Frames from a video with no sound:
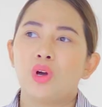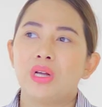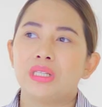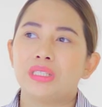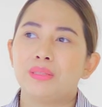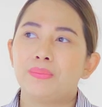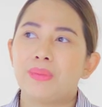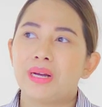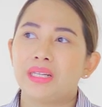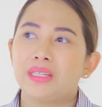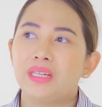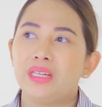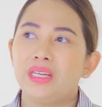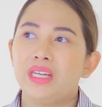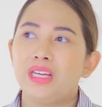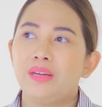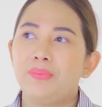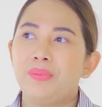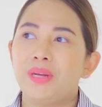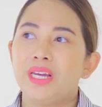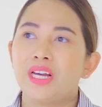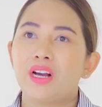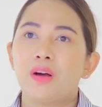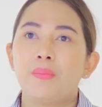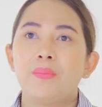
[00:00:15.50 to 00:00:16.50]
ก่อนจะมาที่นี่
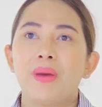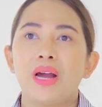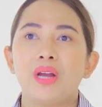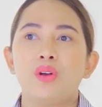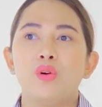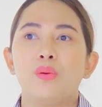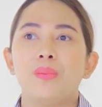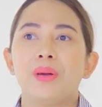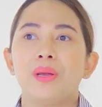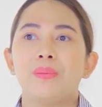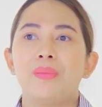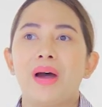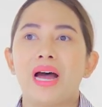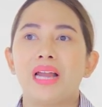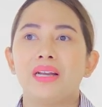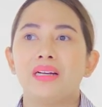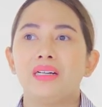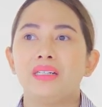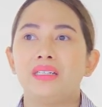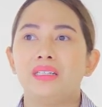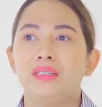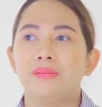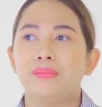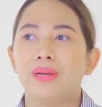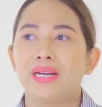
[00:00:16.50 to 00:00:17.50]
พี่ก็ไปโรงพยาบาล
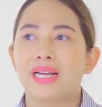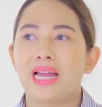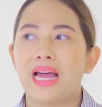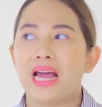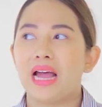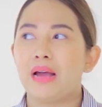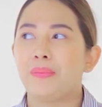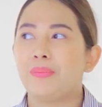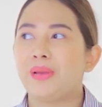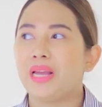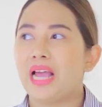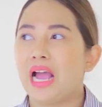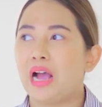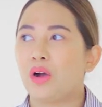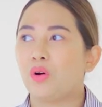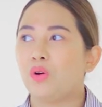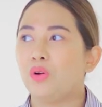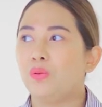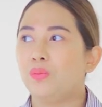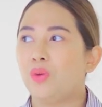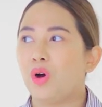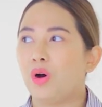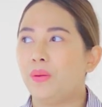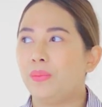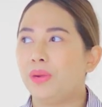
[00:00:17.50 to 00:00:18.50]
อื่นมานะ ไปหาคุณหมอ